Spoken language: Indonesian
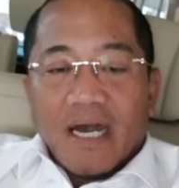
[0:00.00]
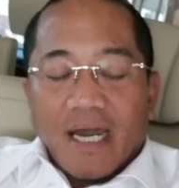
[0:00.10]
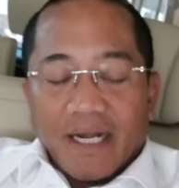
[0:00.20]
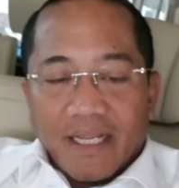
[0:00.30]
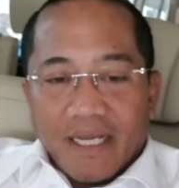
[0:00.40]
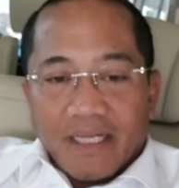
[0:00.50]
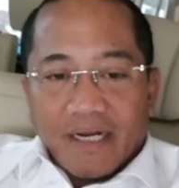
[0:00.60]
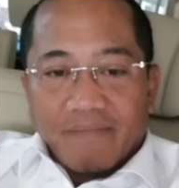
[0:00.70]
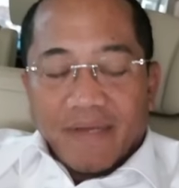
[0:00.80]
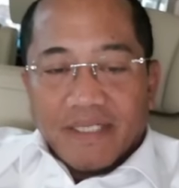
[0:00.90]
harian
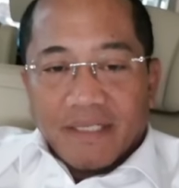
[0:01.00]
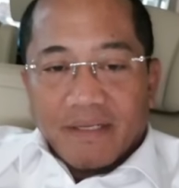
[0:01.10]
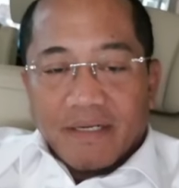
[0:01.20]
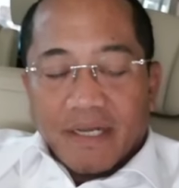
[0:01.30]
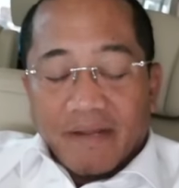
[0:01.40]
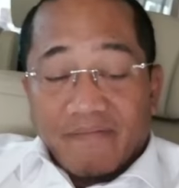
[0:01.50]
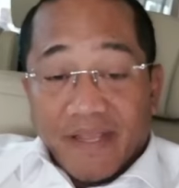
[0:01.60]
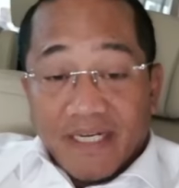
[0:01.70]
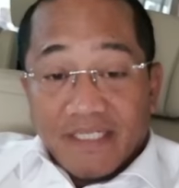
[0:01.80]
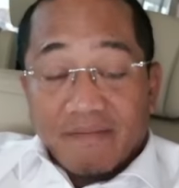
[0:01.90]
referensi
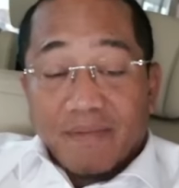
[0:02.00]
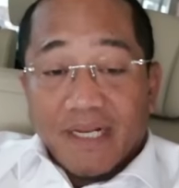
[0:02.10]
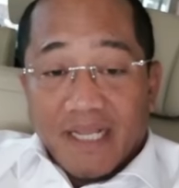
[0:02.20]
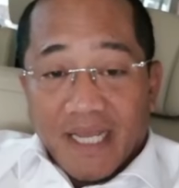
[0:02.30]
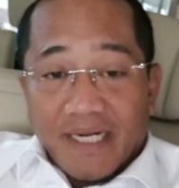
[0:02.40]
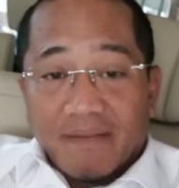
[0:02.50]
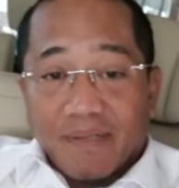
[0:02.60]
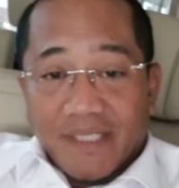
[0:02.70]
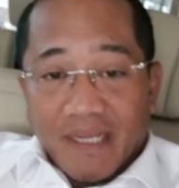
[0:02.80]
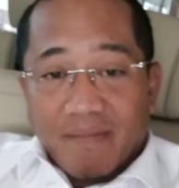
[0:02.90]
referensi pilkada
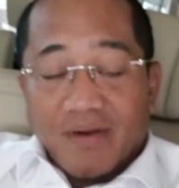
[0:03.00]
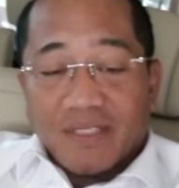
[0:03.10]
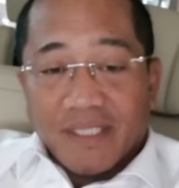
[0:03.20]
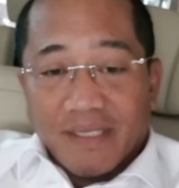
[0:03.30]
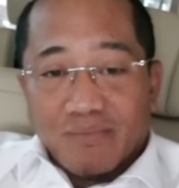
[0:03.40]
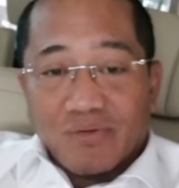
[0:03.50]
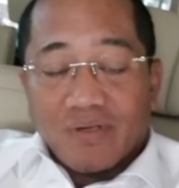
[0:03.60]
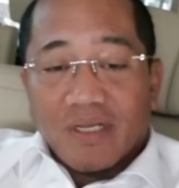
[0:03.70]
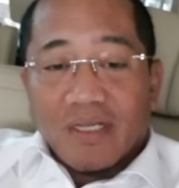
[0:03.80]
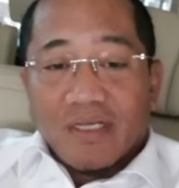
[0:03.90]
pertama Indonesia Timur